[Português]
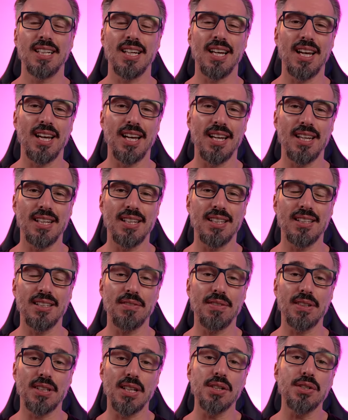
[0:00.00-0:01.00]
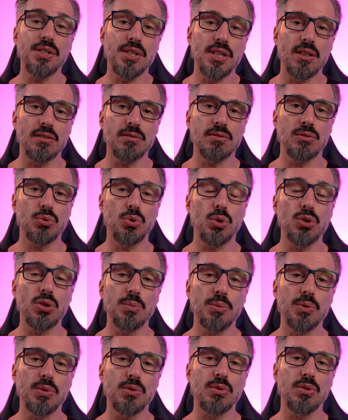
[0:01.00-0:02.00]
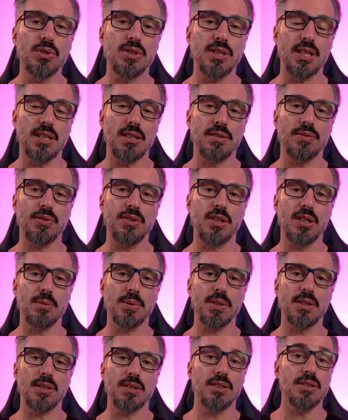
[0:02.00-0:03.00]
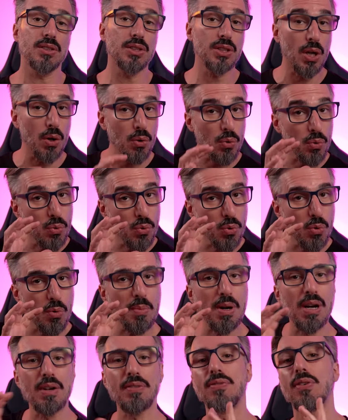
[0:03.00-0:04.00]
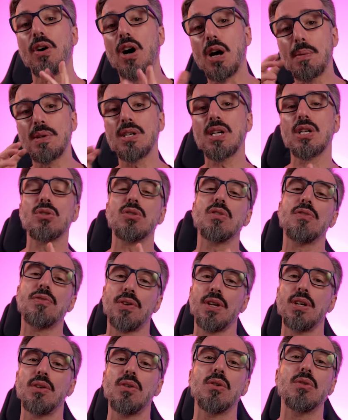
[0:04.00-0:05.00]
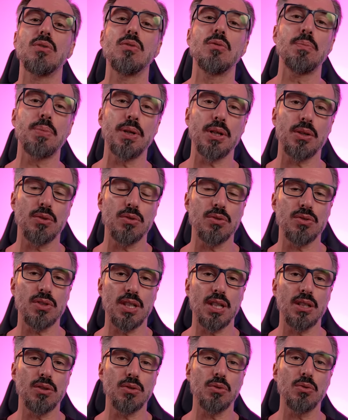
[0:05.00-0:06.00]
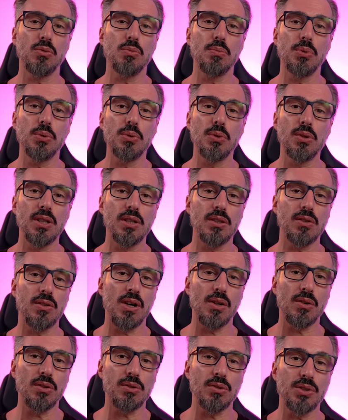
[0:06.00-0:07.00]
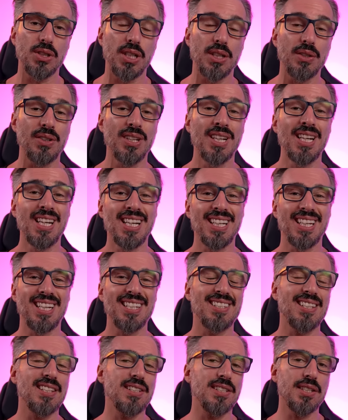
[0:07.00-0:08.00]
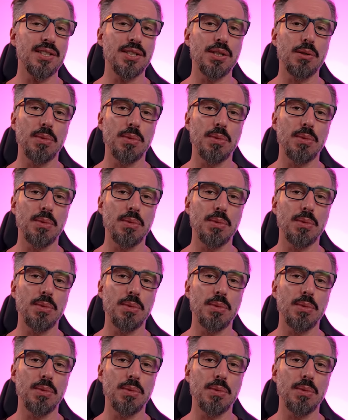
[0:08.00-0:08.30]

É, e na verdade não. Todo mundo, de certa forma, de alguma forma já sofreu algum preconceito, algum bullying ou algo do gênero que se sentiu